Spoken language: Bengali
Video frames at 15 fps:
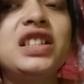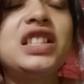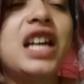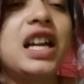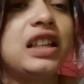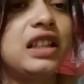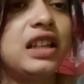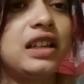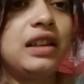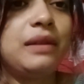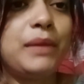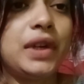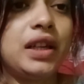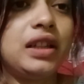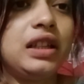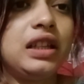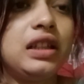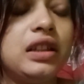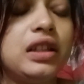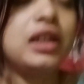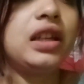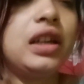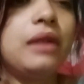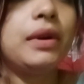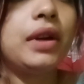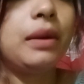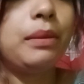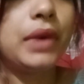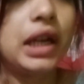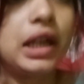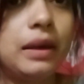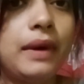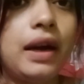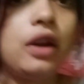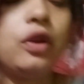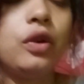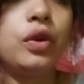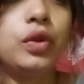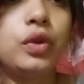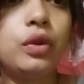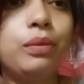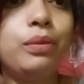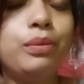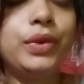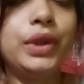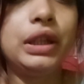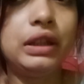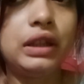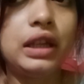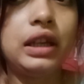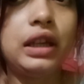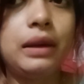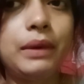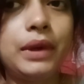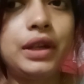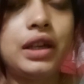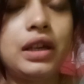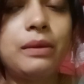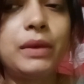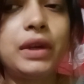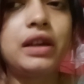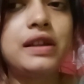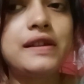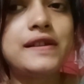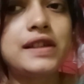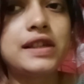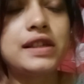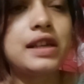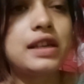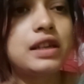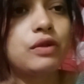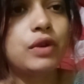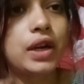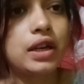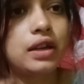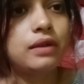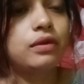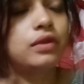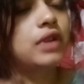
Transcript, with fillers: চার তারিখ মানে তিন তারিখে আমাকে বেরোলে ভালো হতো তিন তারিখে বেরিয়ে আমাকে স্টেশনে ওখানে